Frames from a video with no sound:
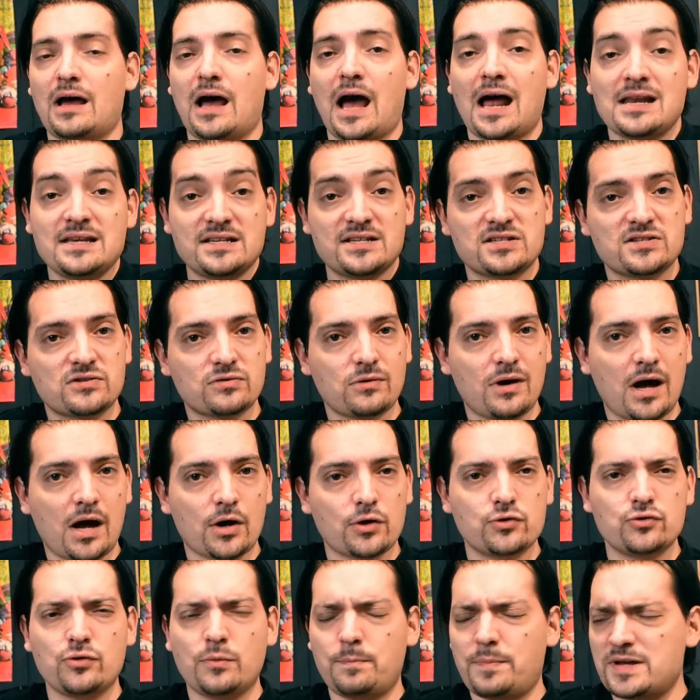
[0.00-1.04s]
à l'histoire
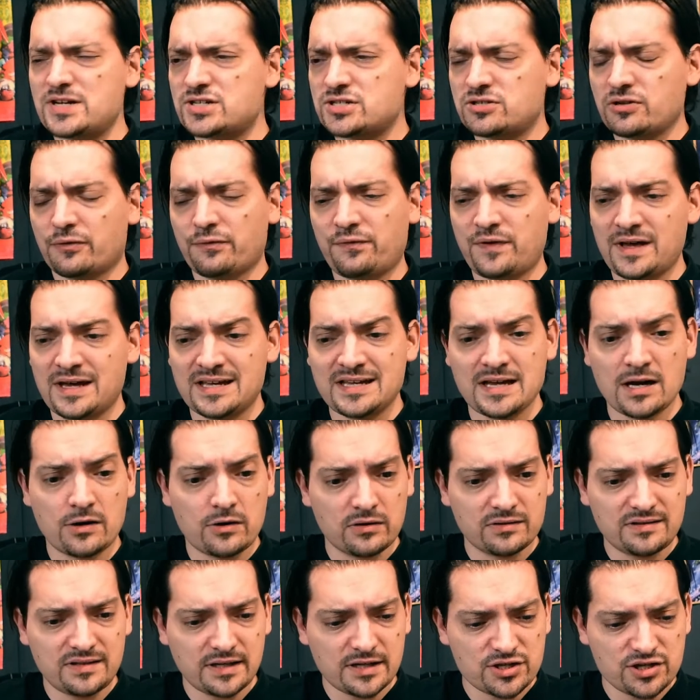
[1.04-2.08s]
une pêche d'enfer et un
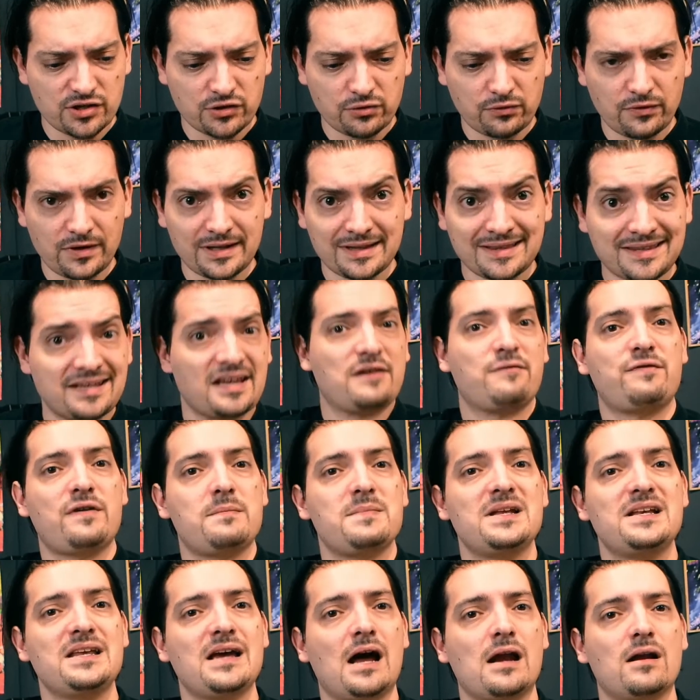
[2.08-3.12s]
côté que j'ai trouvé très
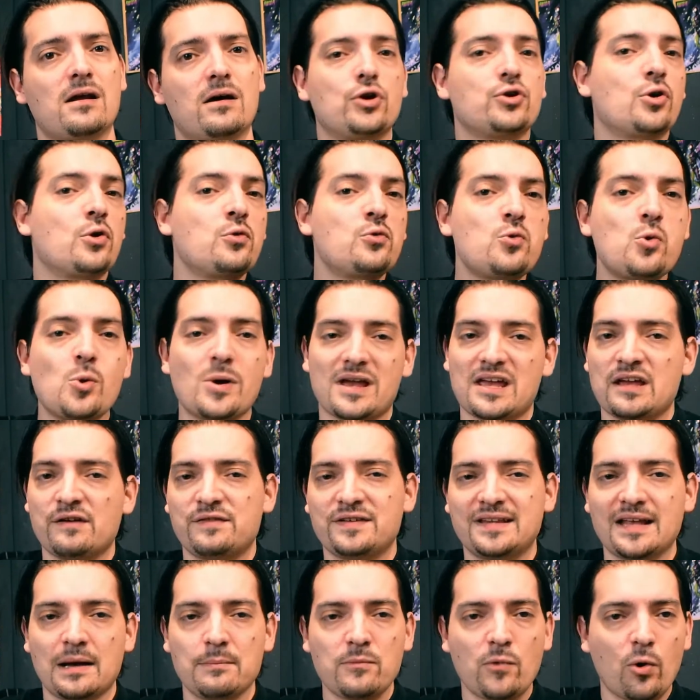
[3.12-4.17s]
familial. Le
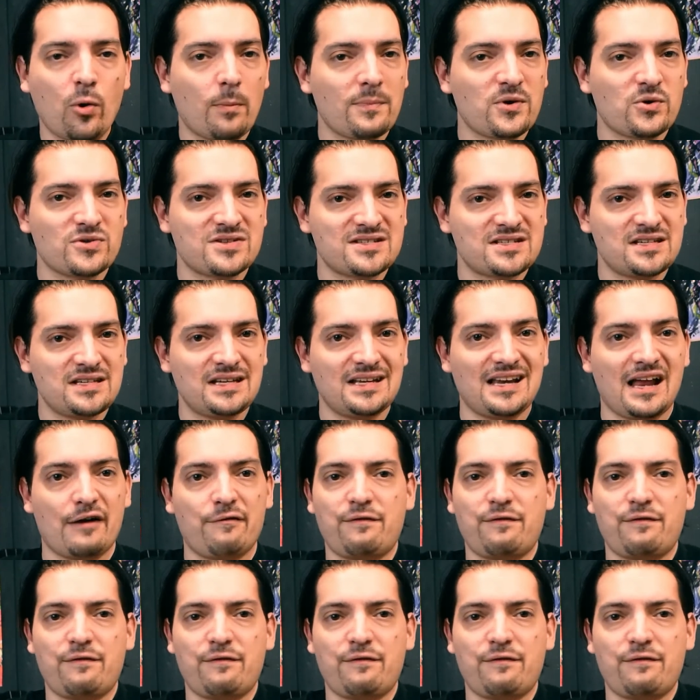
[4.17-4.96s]
évidemment, mais aussi la